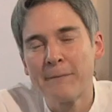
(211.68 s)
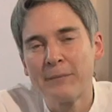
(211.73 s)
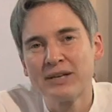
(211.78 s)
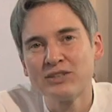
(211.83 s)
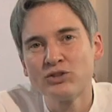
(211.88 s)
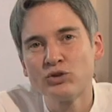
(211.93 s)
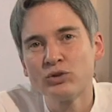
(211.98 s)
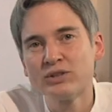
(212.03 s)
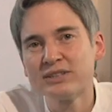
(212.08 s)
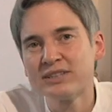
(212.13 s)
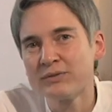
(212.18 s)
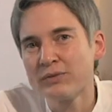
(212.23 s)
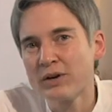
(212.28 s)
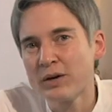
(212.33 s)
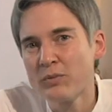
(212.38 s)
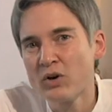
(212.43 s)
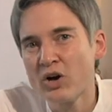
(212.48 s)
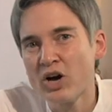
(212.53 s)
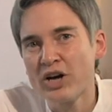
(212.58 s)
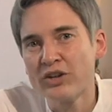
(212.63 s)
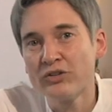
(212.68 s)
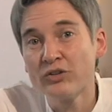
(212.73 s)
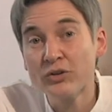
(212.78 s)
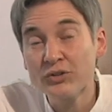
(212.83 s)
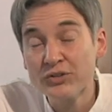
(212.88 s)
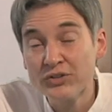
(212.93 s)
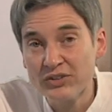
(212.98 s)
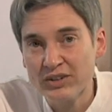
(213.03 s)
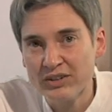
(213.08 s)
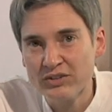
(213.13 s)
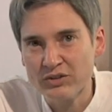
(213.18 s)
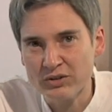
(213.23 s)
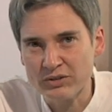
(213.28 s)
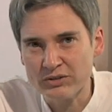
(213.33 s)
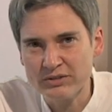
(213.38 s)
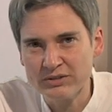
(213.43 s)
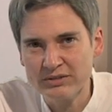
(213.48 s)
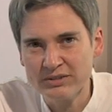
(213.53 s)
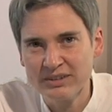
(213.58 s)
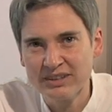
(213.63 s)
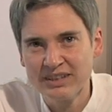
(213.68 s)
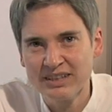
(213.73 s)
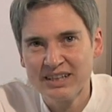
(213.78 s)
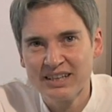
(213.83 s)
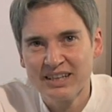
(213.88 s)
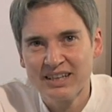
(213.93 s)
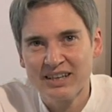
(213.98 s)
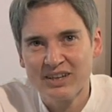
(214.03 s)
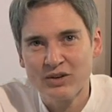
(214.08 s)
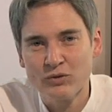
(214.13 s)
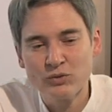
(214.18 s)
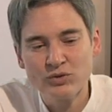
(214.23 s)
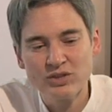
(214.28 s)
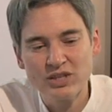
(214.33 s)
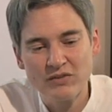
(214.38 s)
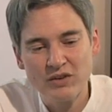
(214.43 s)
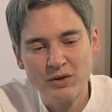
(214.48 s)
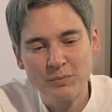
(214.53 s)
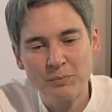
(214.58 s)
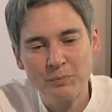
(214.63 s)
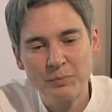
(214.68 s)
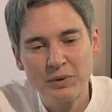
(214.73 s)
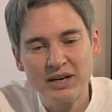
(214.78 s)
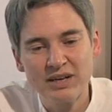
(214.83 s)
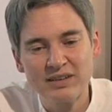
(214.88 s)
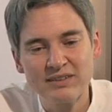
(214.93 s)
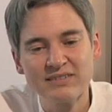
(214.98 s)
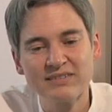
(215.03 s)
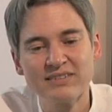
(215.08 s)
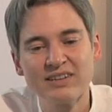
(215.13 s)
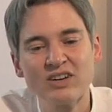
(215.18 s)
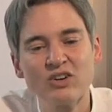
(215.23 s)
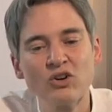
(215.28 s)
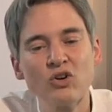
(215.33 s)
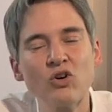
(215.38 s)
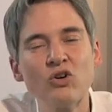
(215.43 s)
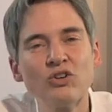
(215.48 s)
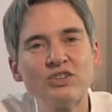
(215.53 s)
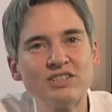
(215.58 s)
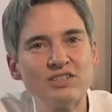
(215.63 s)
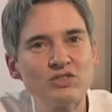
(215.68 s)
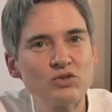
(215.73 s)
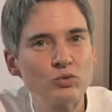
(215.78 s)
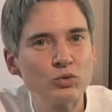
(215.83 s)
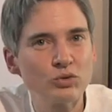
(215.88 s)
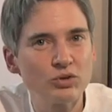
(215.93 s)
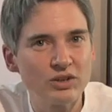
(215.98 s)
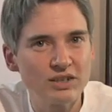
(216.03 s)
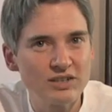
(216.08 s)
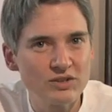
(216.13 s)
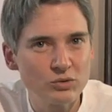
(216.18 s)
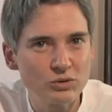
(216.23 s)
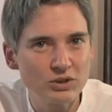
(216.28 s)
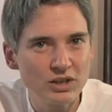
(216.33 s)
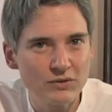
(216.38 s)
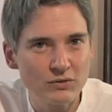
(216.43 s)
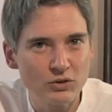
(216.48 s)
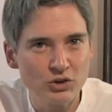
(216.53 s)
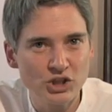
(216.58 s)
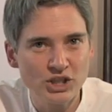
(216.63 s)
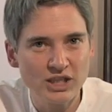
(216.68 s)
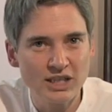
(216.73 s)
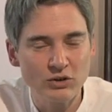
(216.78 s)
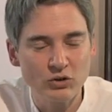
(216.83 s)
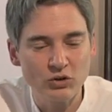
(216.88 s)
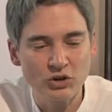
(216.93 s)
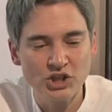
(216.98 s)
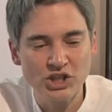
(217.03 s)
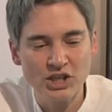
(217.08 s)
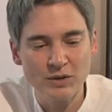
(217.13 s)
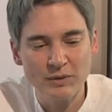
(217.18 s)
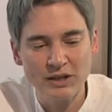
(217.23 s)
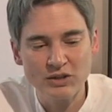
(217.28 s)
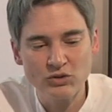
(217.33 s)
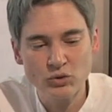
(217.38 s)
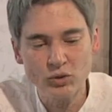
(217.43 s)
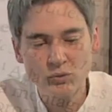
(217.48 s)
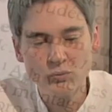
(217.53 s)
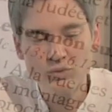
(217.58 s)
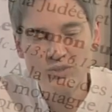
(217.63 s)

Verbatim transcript: Matthieu, c'est vraiment un enseignant. Euh, vous n'avez pas cinq grands discours dans les autres évangiles. Donc chez Matthieu,